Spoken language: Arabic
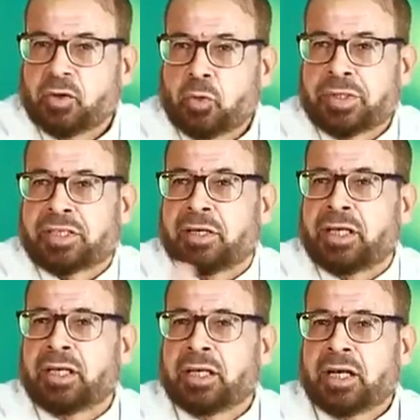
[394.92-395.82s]

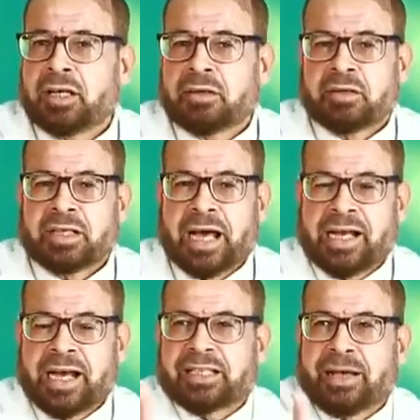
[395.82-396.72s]
والسرير
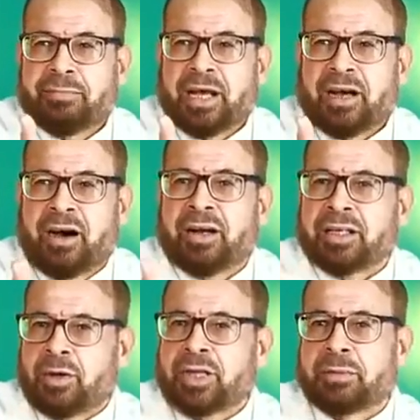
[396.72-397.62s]
يعني اجسامنا اه
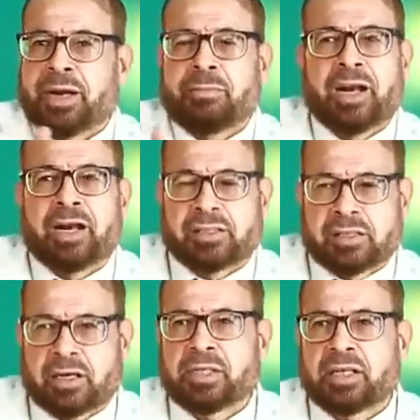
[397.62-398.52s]
انا دلوقتي بنام على
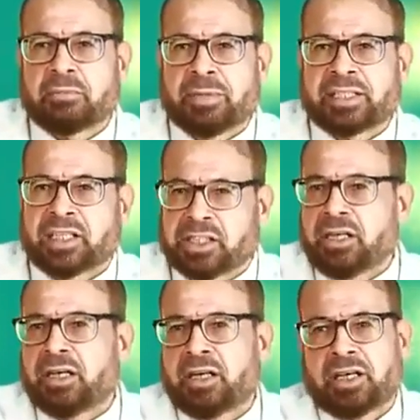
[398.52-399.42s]
السيراميك بس
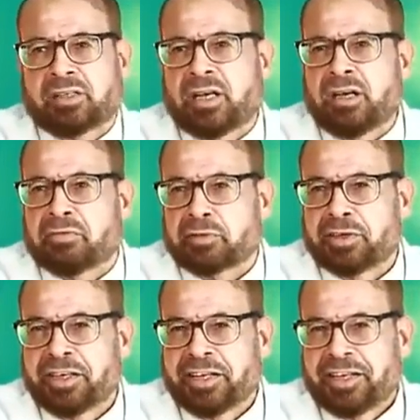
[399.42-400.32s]
عشان الصيف
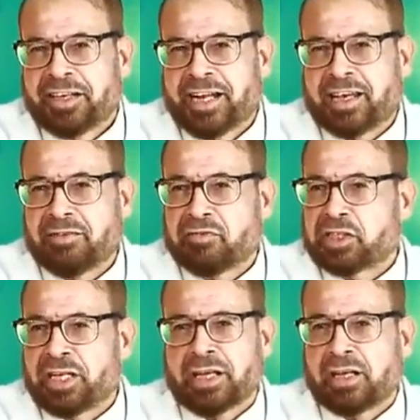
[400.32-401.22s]
لكن في
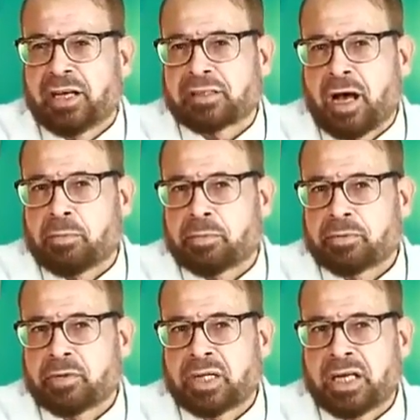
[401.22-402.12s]
الشتاء
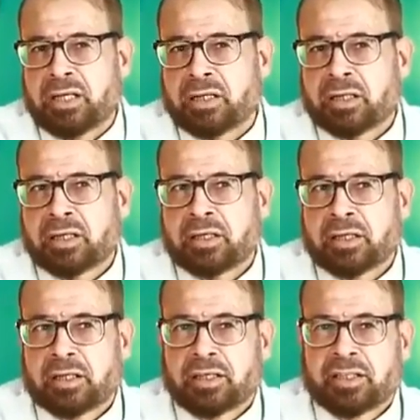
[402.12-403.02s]
صعب ولا ايه؟
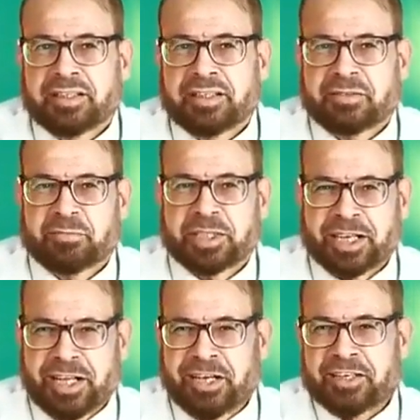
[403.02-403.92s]
مش
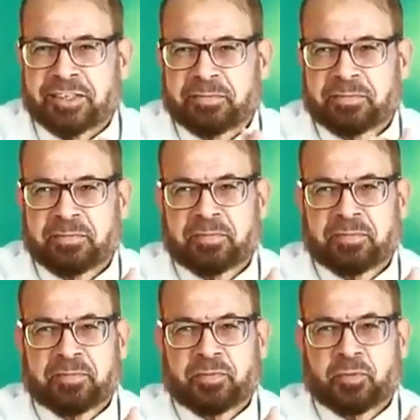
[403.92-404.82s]
كده؟
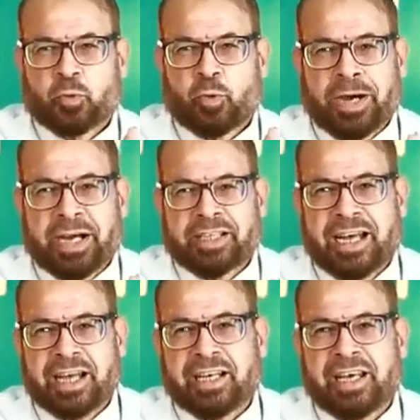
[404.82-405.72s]
وبعدين
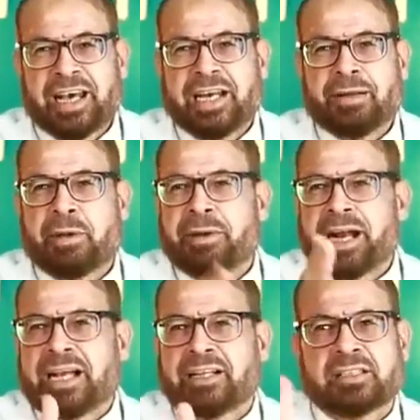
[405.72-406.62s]
يعني ايه يعني لما يبقى
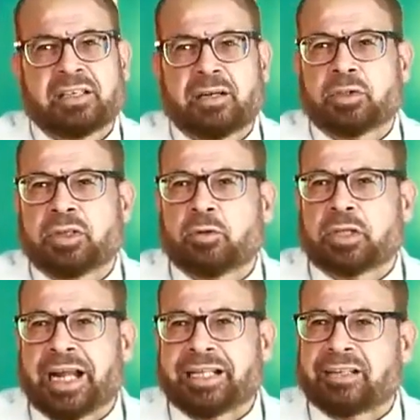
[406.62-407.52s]
لك عندك سرير واثنين
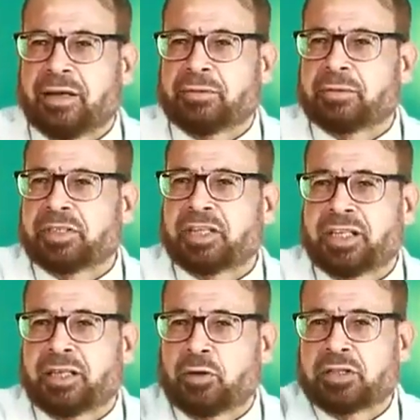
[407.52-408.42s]
وثلاثه تعبت من
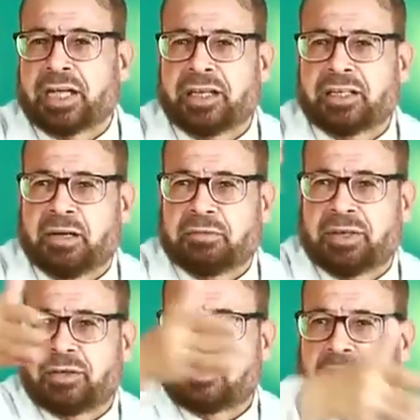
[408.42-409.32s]
السرير ده رحت ثاني تعبت
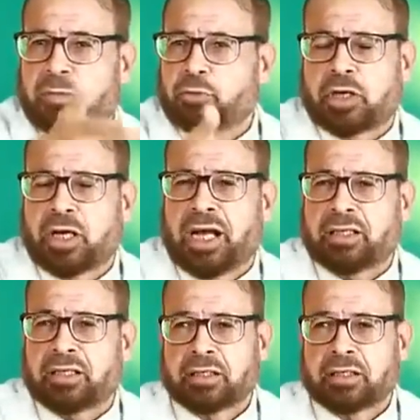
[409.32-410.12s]
من ايه المشكله يعني؟